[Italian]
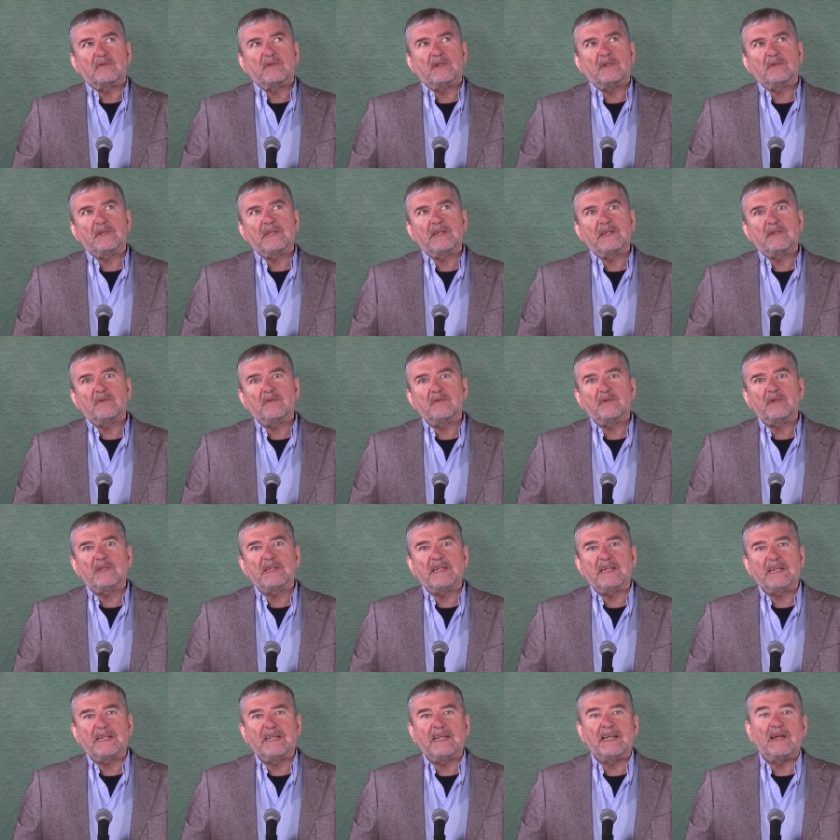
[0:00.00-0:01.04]
Quello che
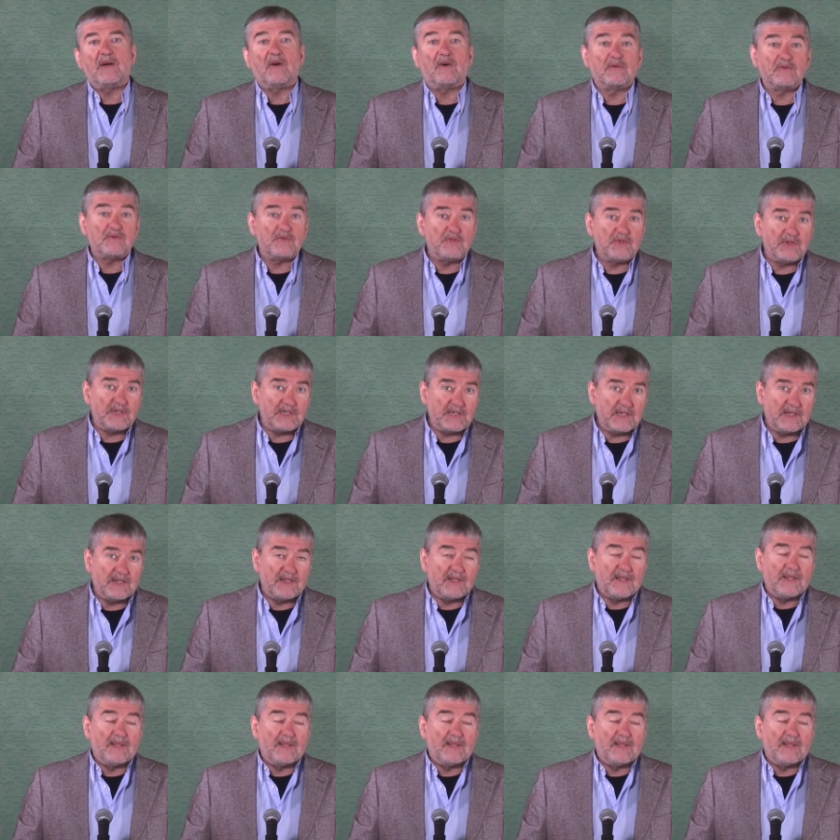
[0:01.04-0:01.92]
conta è che oggi